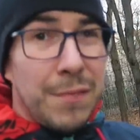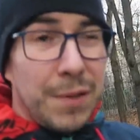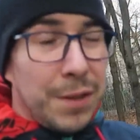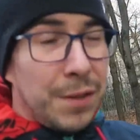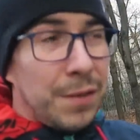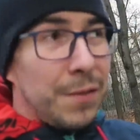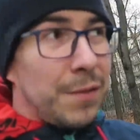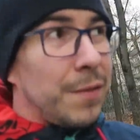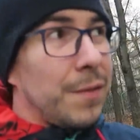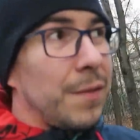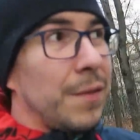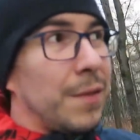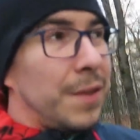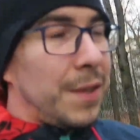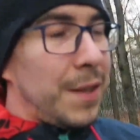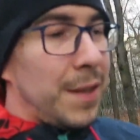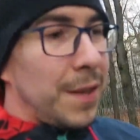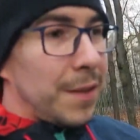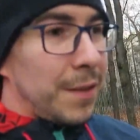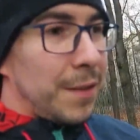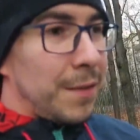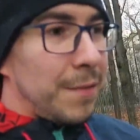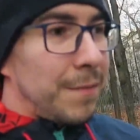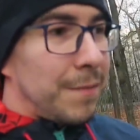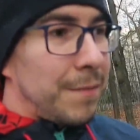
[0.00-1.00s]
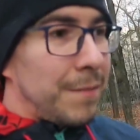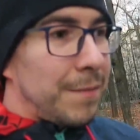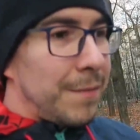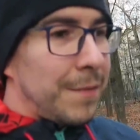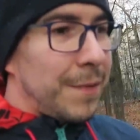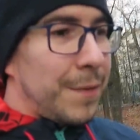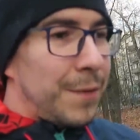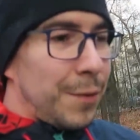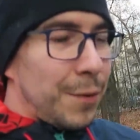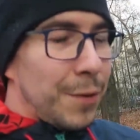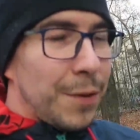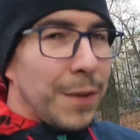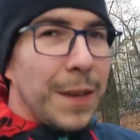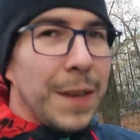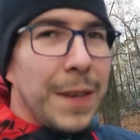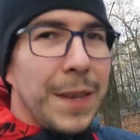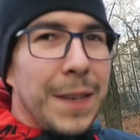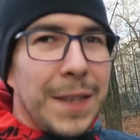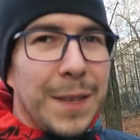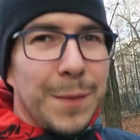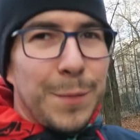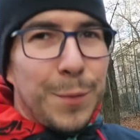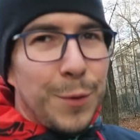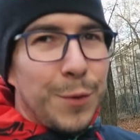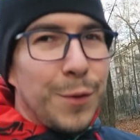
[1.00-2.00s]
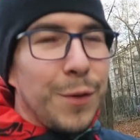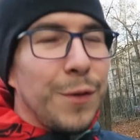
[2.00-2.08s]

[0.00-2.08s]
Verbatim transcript: этот снег. Все, и типа